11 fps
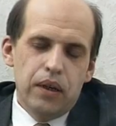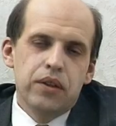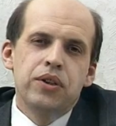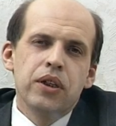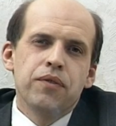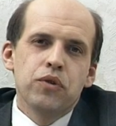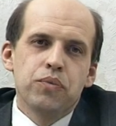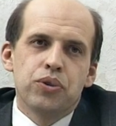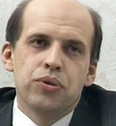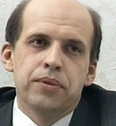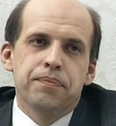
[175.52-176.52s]
Дело в том,
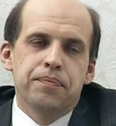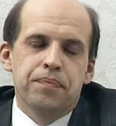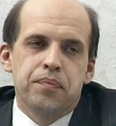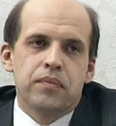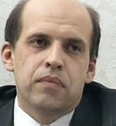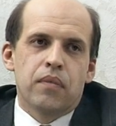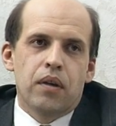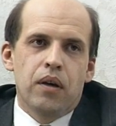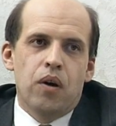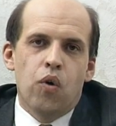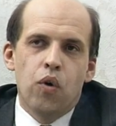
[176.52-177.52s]
что
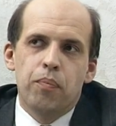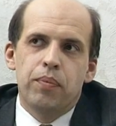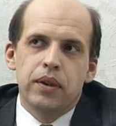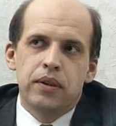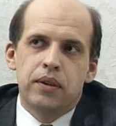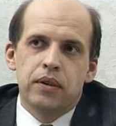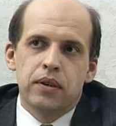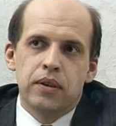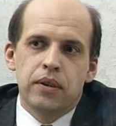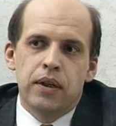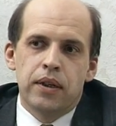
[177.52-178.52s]
опыт
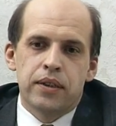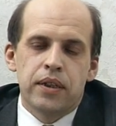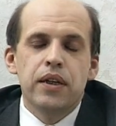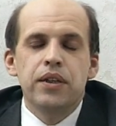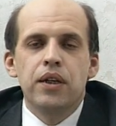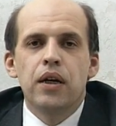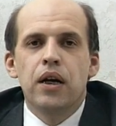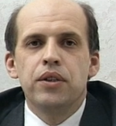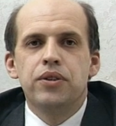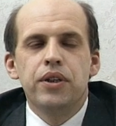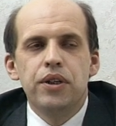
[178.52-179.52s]
э, создания
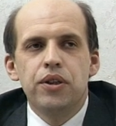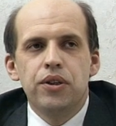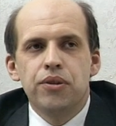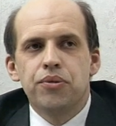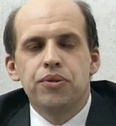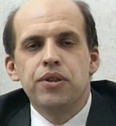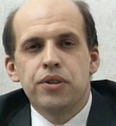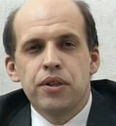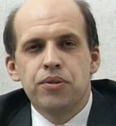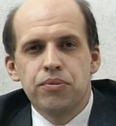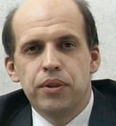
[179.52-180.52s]
отделений хирургии
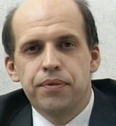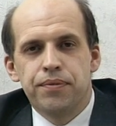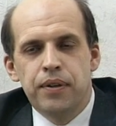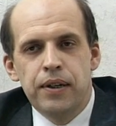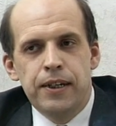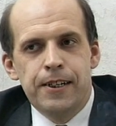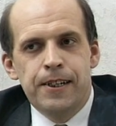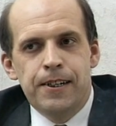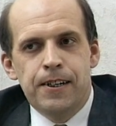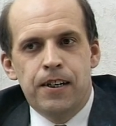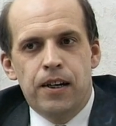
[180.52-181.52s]
сосудов
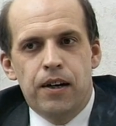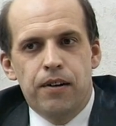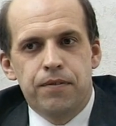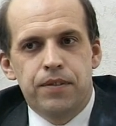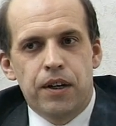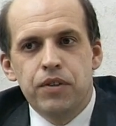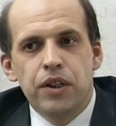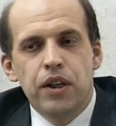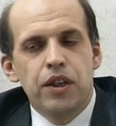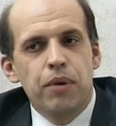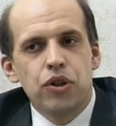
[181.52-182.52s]
в
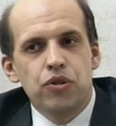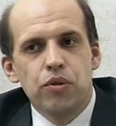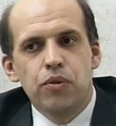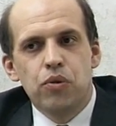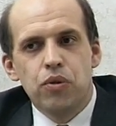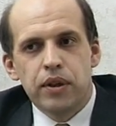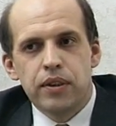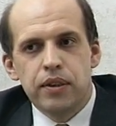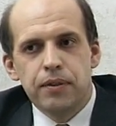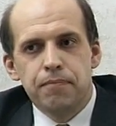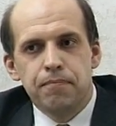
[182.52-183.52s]
сравнительно небольшом
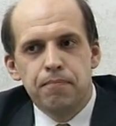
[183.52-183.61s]
городе